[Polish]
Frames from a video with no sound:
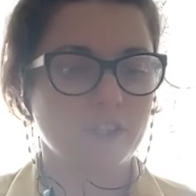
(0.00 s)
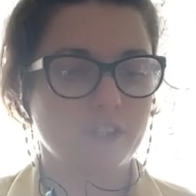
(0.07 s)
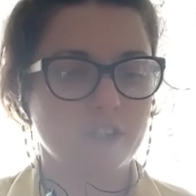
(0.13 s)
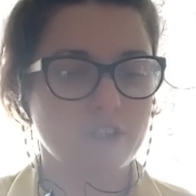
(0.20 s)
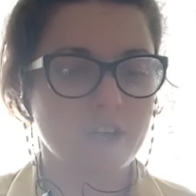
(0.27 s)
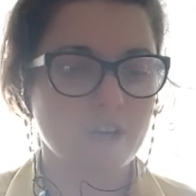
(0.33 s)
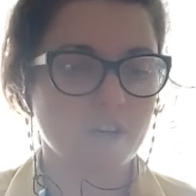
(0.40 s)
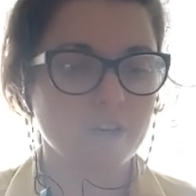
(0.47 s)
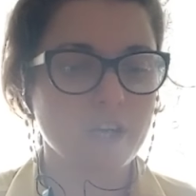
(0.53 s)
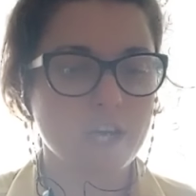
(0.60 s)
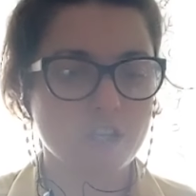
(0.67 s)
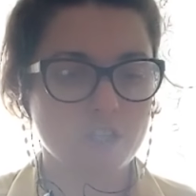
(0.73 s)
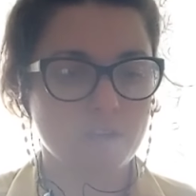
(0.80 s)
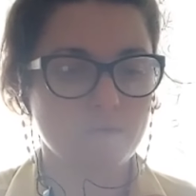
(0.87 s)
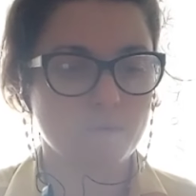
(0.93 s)
także
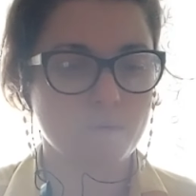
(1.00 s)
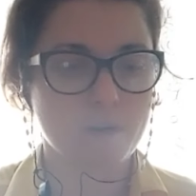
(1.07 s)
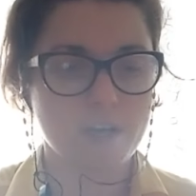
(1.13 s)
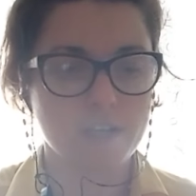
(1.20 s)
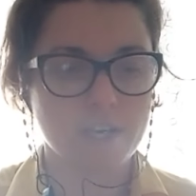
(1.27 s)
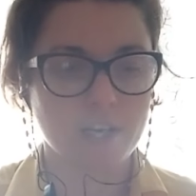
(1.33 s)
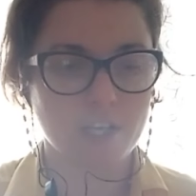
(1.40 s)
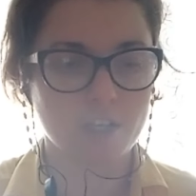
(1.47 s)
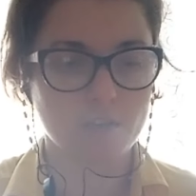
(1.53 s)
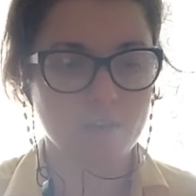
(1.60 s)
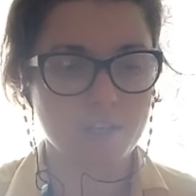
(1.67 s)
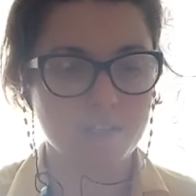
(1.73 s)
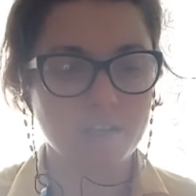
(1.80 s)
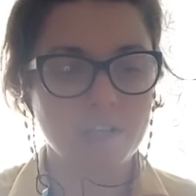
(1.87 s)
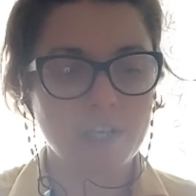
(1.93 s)
niekoniecznie w złej energii to
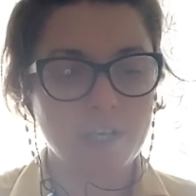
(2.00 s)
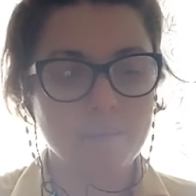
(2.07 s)
jest.